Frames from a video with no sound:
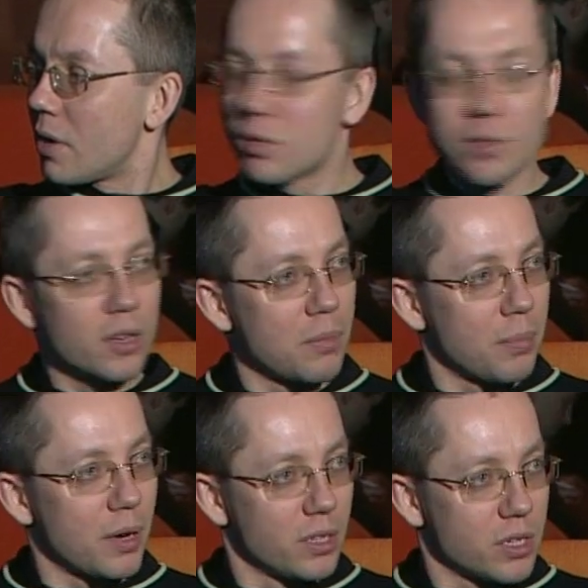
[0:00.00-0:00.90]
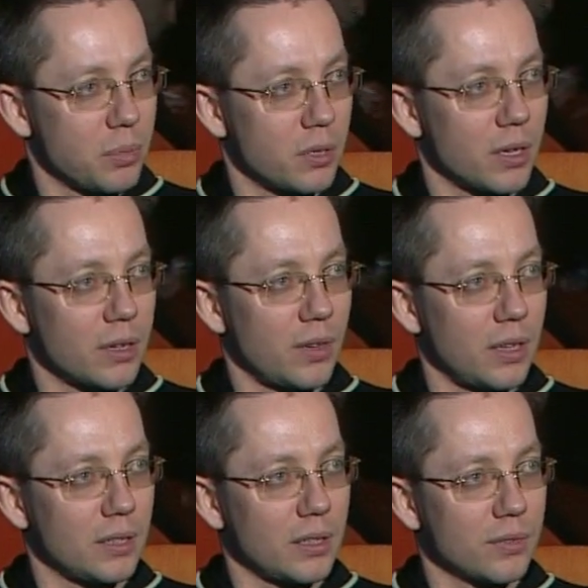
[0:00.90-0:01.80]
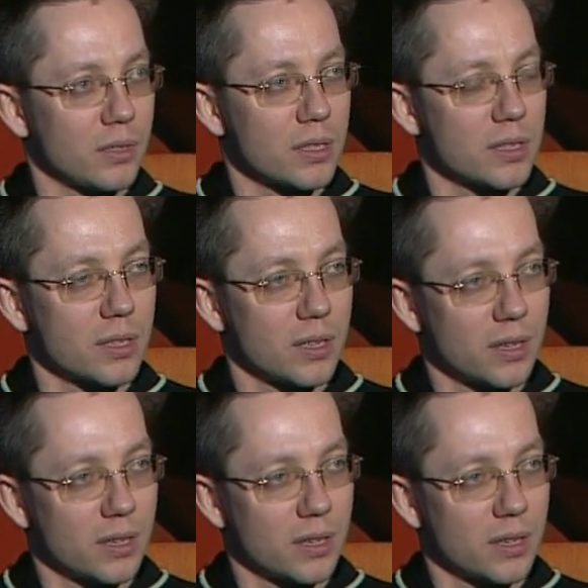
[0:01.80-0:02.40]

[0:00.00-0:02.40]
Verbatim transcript: już swoje mam praktycznie ponagrywane, tak więc